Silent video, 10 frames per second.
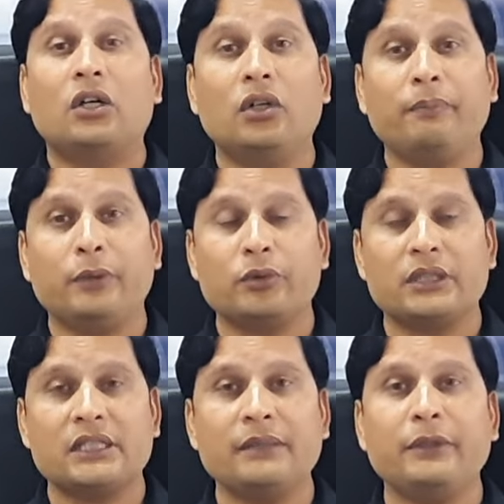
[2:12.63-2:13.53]
और
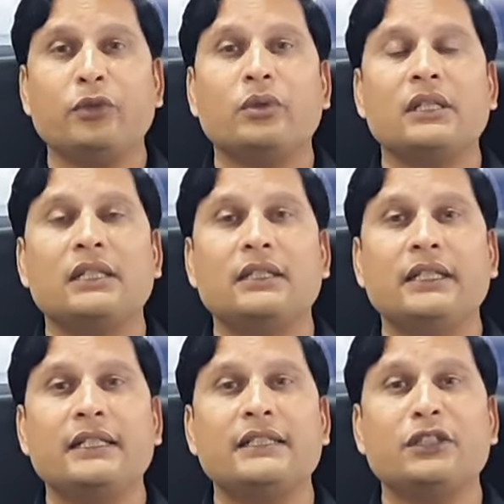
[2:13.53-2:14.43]
प्रोसेसिंग में टोटल
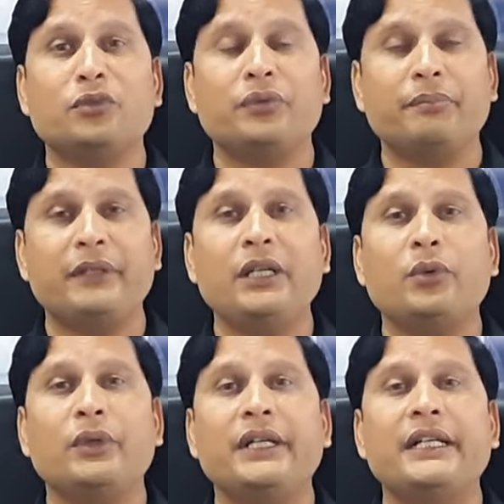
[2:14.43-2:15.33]
देखा जाए तो
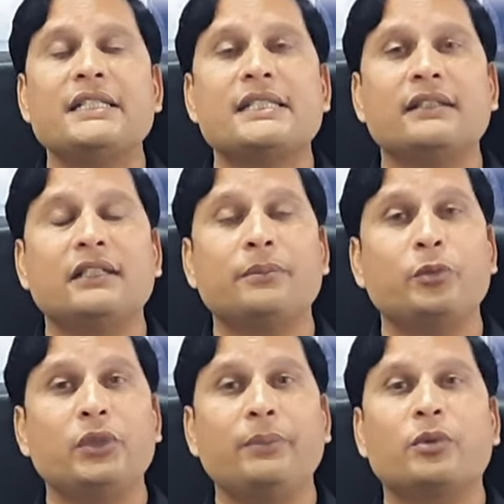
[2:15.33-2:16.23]
15-20 डेज़ के अंदर
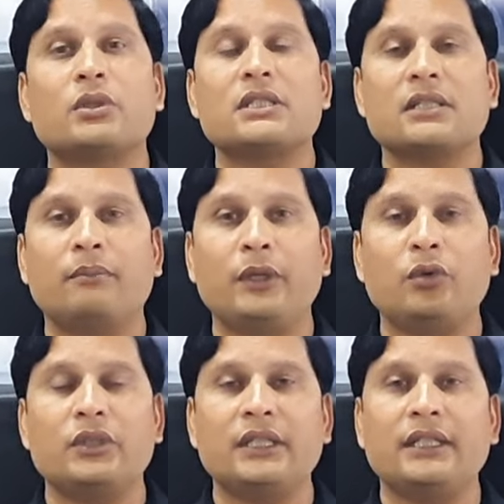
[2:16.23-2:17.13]
पूरी प्रोसेस कंप्लीट
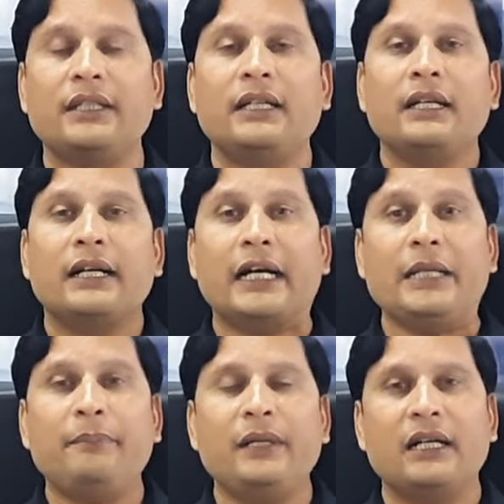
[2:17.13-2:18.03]
हो जाएगी
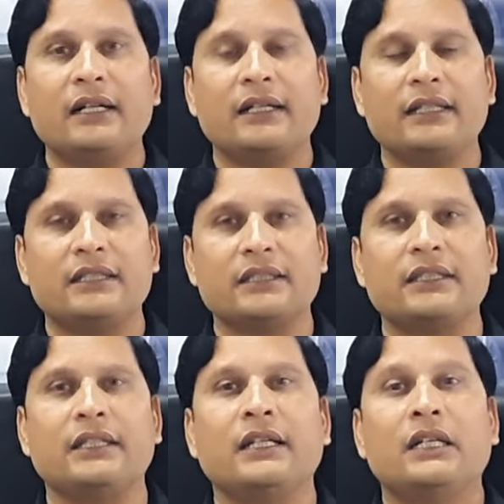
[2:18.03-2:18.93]
आईपी लेटर आने तक
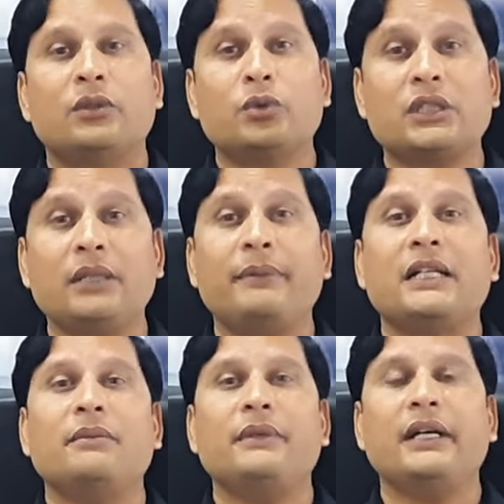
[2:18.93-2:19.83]
की उसके
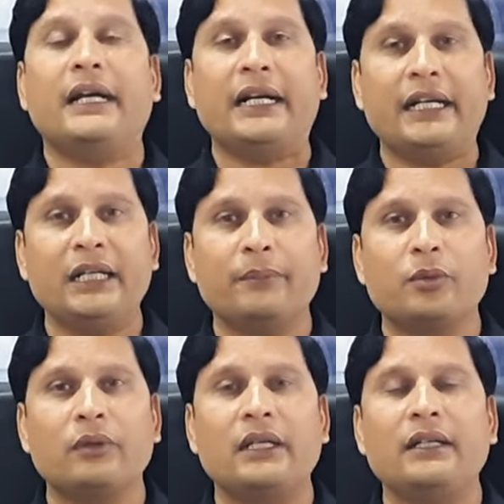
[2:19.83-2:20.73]
बाद में एंट्री
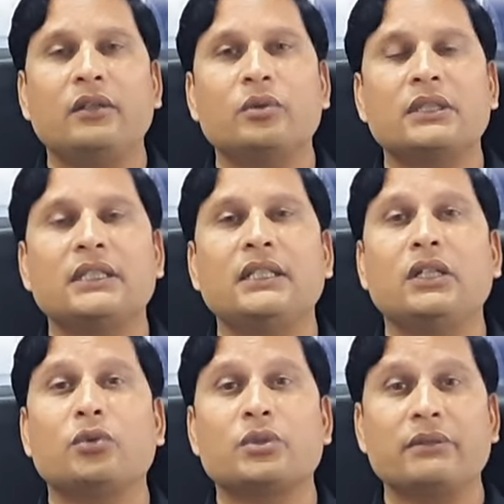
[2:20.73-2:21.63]
अप्रूवल लेना होता है
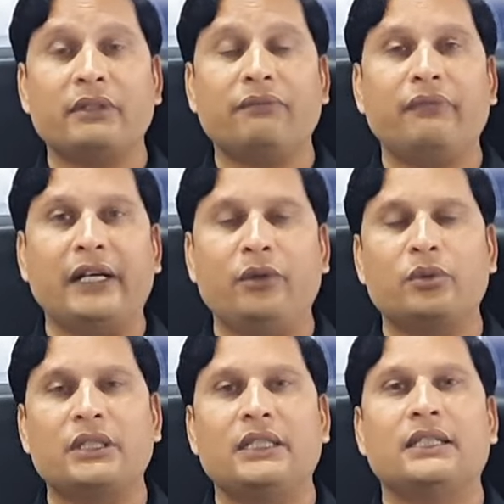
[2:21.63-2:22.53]
और उसके बाद फ्लाइट
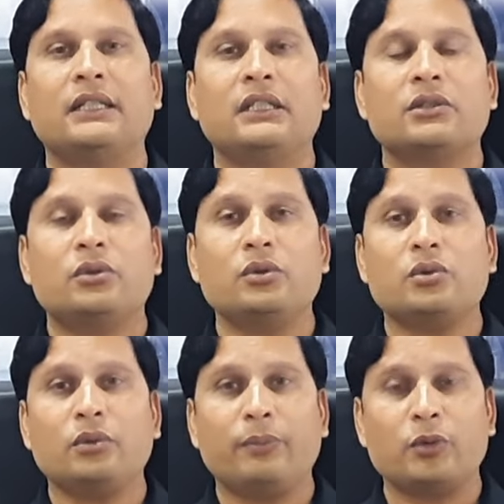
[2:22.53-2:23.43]
होती है सो so
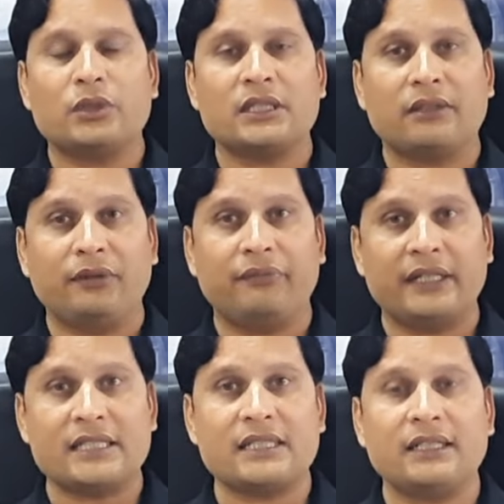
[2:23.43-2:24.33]
दोस्तों प्रोसेस काफ़ी
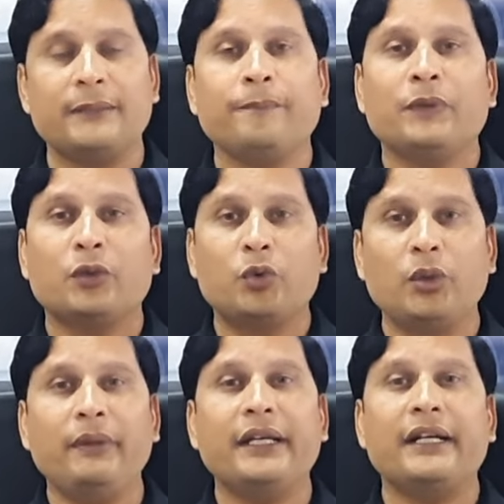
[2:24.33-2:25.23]
फास्ट है
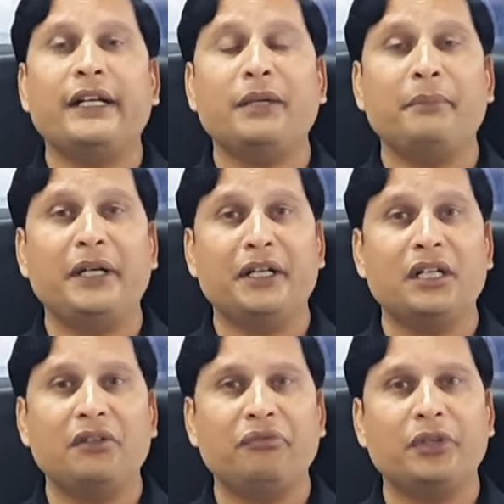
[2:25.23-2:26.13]
कोई भी कैंडिडेट
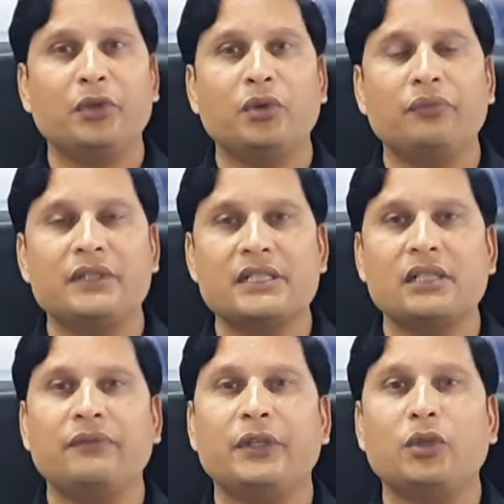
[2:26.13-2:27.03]
मेडिकली फिट हो
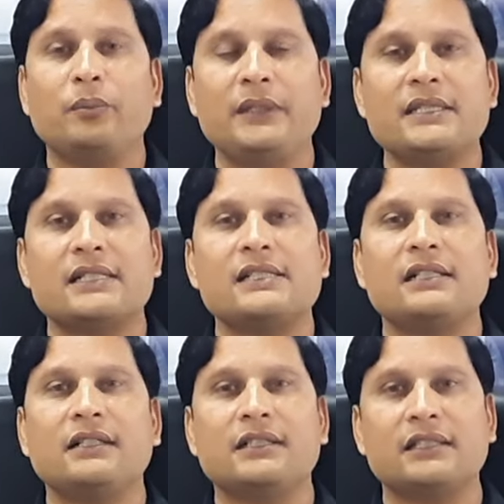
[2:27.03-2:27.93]
फिजिकल फिट हो 20 साल से
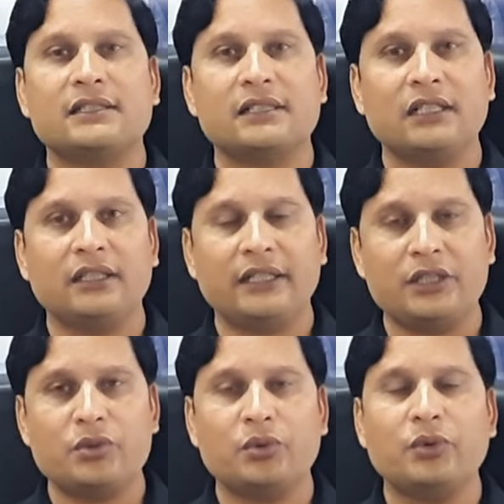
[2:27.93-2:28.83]
लेकर 40 साल की
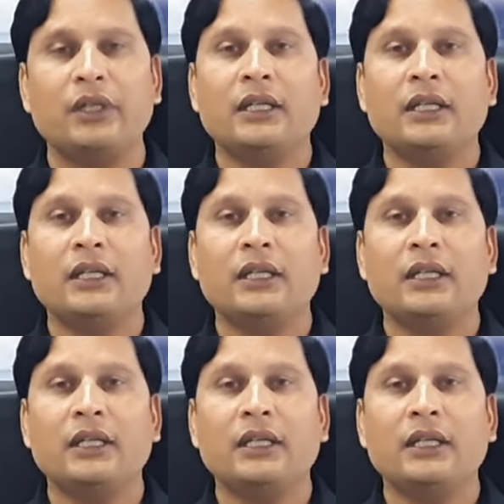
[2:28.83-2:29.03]
एज हो